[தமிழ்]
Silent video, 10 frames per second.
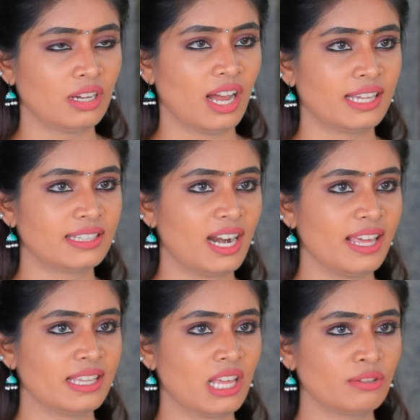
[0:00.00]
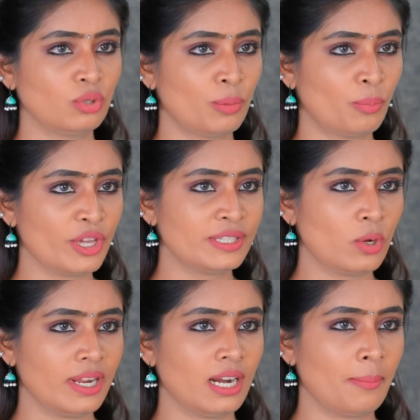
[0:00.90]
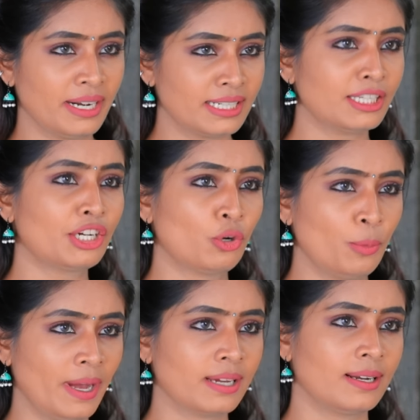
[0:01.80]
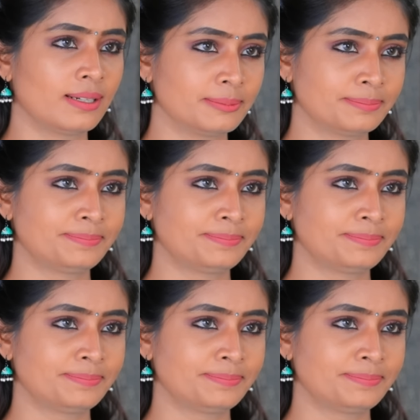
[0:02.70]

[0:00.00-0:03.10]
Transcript: அதனால ஏதாவது ஒரு பொய் சொல்லி என்னை மட்டம் தட்டணும்னு பாக்குறாங்க